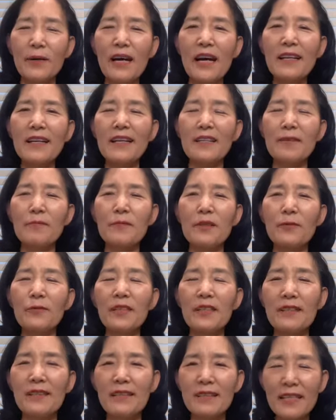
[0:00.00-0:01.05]
하나님이
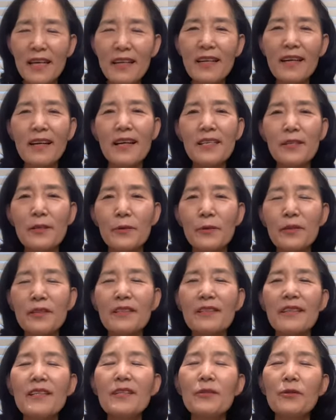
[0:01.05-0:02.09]
우리를 사랑하시고
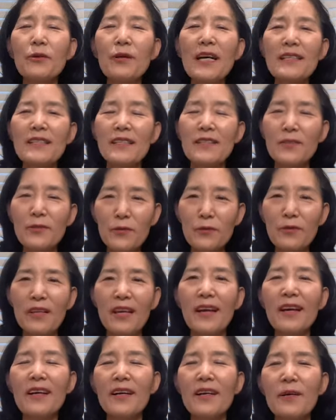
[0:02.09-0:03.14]
늘 인도하시는
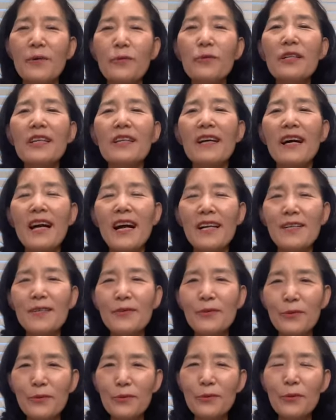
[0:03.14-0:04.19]
중에 우리가 할
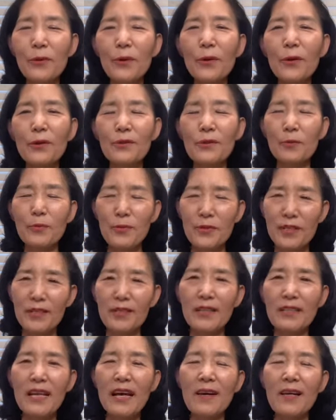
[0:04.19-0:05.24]
수고 또
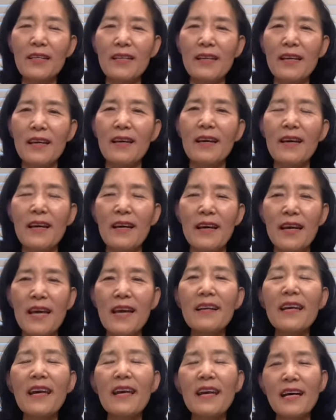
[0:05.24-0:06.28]
부지런하게
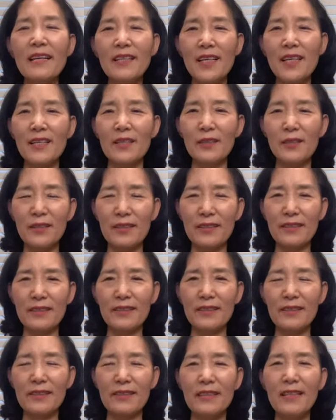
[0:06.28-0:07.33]
행해야 될
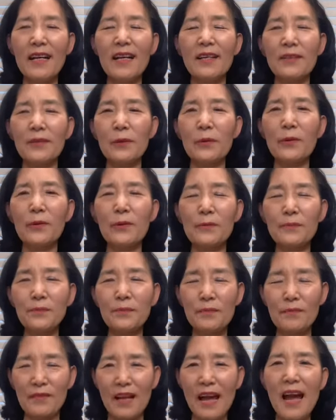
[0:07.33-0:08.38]
것들을 또
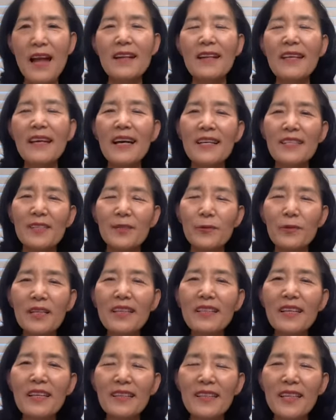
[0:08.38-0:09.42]
알게 하시고
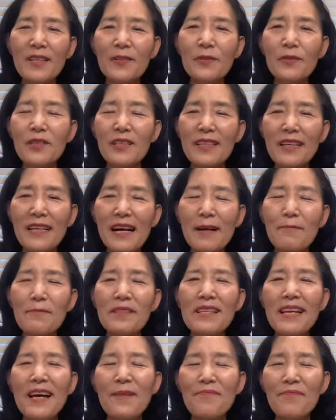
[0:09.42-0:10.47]
깨닫게 해주시니
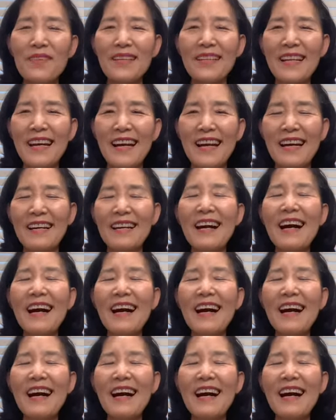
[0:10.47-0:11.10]
감사합니다.